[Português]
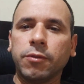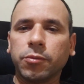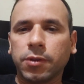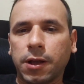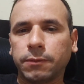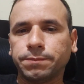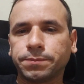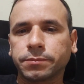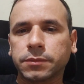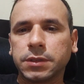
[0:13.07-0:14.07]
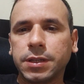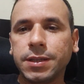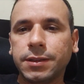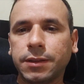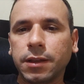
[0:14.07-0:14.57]
Vamos lá,
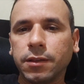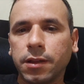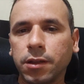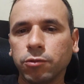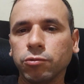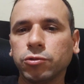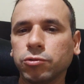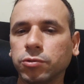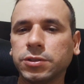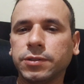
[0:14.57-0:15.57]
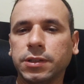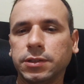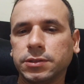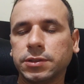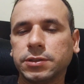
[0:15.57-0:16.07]
entendendo suas
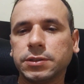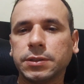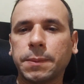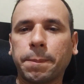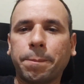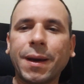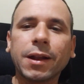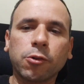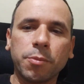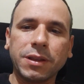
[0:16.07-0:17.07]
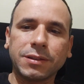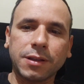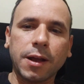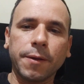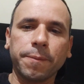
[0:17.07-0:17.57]
finanças. Para
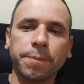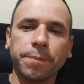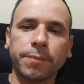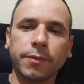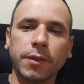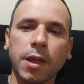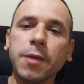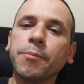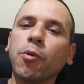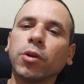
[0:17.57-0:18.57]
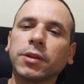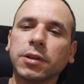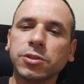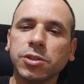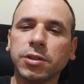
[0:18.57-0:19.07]
começar, é
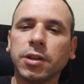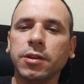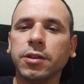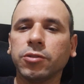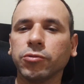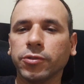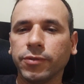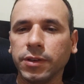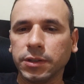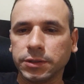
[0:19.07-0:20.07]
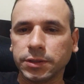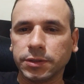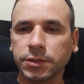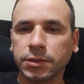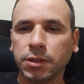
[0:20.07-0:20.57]
importante entender suas
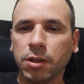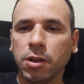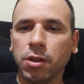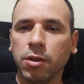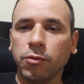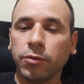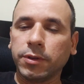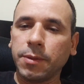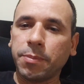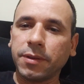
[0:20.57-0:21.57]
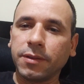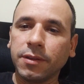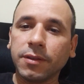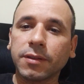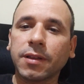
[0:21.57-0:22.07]
finanças. Você
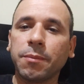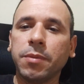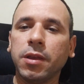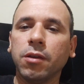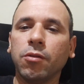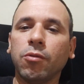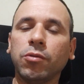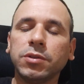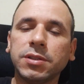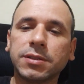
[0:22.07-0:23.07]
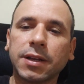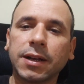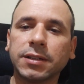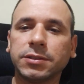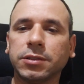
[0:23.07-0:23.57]
precisa saber onde está
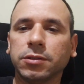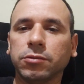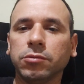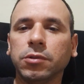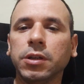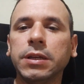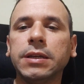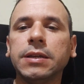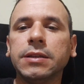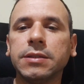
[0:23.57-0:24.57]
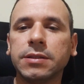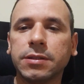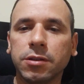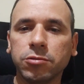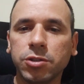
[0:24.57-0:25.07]
gastando
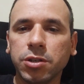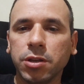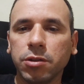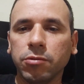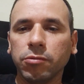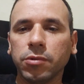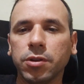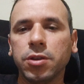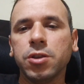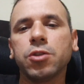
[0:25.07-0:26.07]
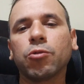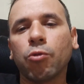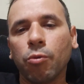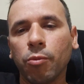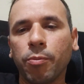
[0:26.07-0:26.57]
seu dinheiro e
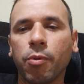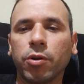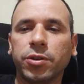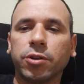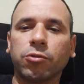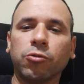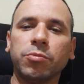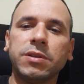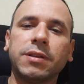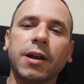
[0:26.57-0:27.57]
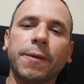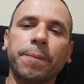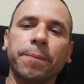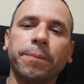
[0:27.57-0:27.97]
como pode economizar.